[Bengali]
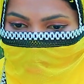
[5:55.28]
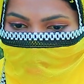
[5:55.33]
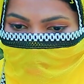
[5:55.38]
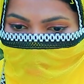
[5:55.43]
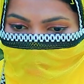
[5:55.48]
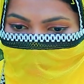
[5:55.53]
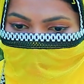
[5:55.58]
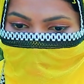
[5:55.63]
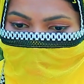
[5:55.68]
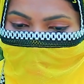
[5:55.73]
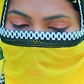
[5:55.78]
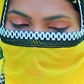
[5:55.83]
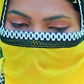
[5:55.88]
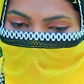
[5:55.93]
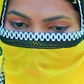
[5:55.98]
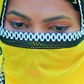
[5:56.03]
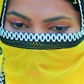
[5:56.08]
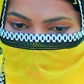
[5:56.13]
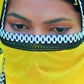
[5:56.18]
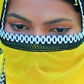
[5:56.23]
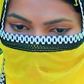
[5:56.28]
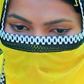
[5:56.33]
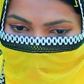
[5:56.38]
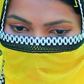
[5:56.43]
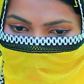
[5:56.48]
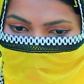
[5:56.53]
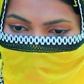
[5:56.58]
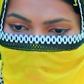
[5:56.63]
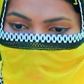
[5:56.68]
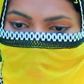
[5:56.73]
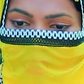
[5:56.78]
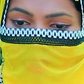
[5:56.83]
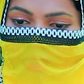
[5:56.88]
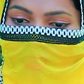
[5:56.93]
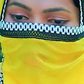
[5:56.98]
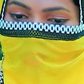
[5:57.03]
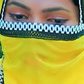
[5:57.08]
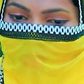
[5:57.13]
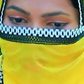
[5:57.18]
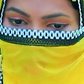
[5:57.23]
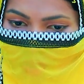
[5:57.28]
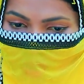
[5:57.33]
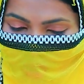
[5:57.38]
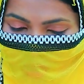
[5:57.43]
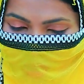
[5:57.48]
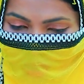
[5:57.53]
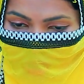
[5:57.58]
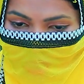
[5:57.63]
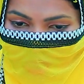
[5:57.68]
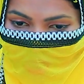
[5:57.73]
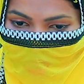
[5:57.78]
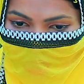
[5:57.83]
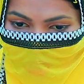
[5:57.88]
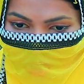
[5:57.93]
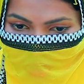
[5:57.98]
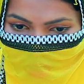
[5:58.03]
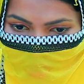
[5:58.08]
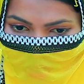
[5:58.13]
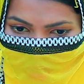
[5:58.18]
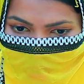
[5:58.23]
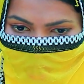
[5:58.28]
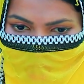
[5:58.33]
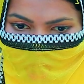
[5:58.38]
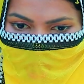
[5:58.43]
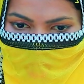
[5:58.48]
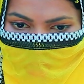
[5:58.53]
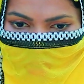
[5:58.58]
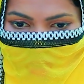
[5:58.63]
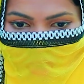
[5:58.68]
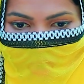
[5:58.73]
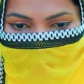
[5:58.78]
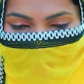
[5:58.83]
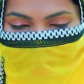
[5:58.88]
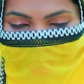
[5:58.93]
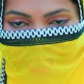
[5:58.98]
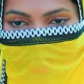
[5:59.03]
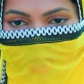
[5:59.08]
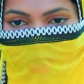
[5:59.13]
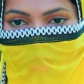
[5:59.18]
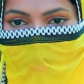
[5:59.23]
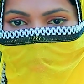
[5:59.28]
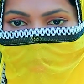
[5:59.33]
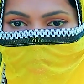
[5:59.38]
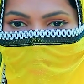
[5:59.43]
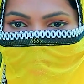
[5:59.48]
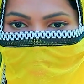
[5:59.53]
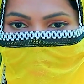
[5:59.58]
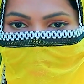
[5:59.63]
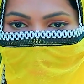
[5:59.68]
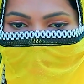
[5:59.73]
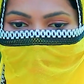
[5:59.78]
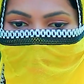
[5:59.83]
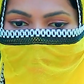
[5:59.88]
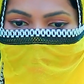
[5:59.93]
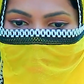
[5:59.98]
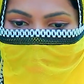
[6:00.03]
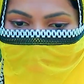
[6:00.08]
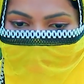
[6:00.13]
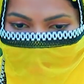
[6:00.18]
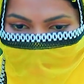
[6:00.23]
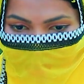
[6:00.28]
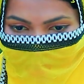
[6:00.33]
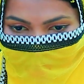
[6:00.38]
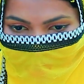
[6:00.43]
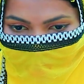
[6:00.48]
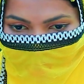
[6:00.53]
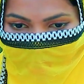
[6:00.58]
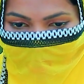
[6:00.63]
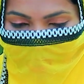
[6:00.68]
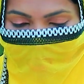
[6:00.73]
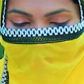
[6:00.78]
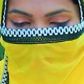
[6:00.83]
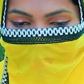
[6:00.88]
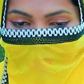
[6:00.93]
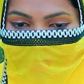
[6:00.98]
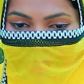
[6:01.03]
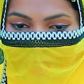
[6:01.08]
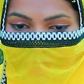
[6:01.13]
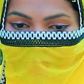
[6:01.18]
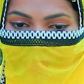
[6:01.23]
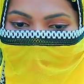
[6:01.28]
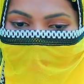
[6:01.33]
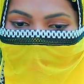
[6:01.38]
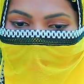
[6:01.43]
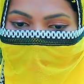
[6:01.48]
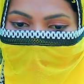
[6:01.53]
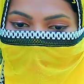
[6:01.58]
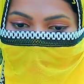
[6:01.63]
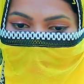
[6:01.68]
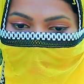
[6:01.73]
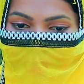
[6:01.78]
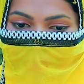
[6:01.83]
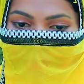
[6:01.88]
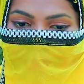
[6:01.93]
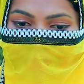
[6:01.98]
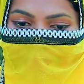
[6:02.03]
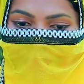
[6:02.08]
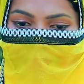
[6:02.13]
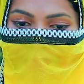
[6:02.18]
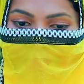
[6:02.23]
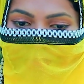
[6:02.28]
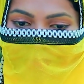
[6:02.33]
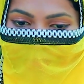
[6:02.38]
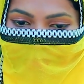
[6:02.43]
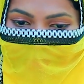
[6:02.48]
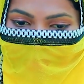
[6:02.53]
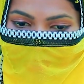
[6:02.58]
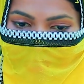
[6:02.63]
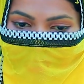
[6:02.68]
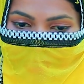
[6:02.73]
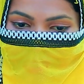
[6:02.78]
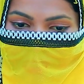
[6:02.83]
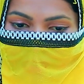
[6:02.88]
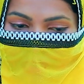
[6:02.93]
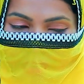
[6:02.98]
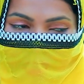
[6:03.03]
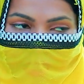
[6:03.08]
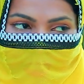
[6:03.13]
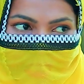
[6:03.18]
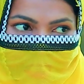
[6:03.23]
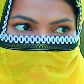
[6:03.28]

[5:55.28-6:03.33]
তুমি কি আমার প্রতি অখুশি আছো তো আমি কিছু বলি না আমার হাজব্যান্ডকে আমি এভাবে ই করে